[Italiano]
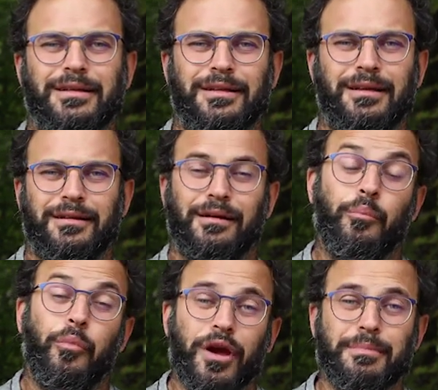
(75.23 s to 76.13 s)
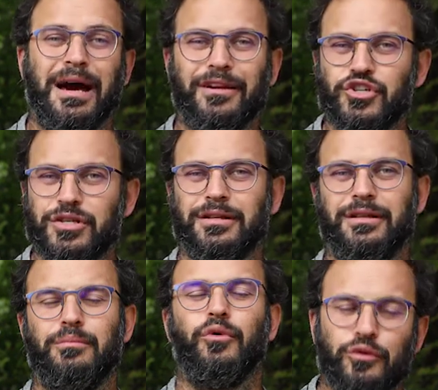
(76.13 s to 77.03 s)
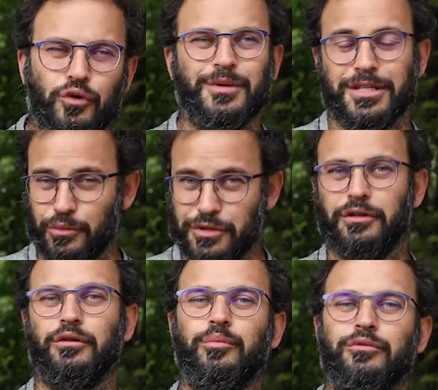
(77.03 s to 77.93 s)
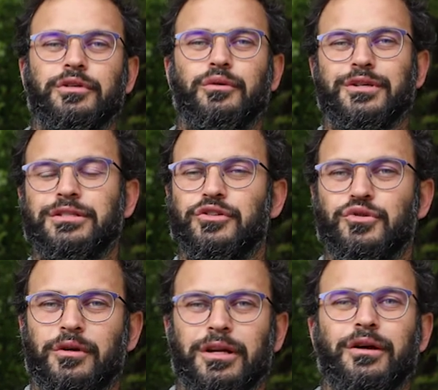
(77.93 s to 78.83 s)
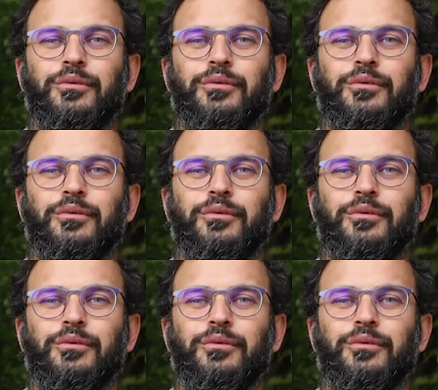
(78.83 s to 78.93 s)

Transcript: nel, un po' ai margini del mondo, come stiamo sentendo appunto in questi giorni.